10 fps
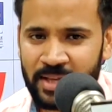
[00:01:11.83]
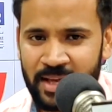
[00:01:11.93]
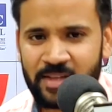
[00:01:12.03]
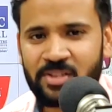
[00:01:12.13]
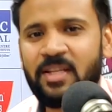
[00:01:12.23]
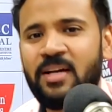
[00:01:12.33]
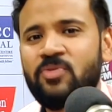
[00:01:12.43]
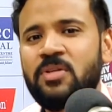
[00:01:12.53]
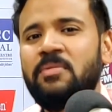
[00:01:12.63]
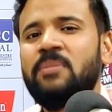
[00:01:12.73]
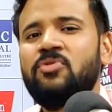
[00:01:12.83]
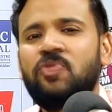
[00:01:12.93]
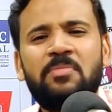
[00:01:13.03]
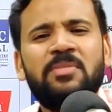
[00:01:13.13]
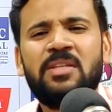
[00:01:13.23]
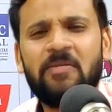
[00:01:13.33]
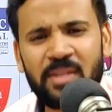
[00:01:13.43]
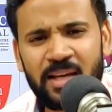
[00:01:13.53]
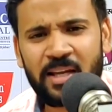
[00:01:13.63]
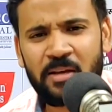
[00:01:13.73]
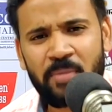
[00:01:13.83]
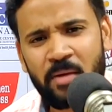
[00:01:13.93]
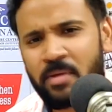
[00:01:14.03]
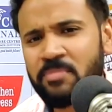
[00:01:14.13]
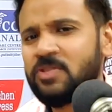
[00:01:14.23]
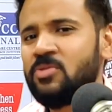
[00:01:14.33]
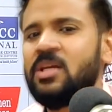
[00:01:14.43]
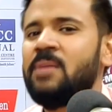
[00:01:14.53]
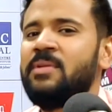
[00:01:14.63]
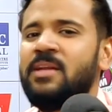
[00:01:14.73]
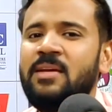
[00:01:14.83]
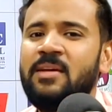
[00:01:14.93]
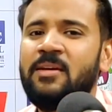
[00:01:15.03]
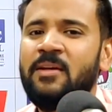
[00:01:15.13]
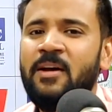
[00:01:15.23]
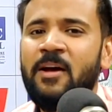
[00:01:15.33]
बताया रिश्ता उसके बाद में छोटे बच्चे ने बताया कि पापा अब इस दुनिया में नहीं है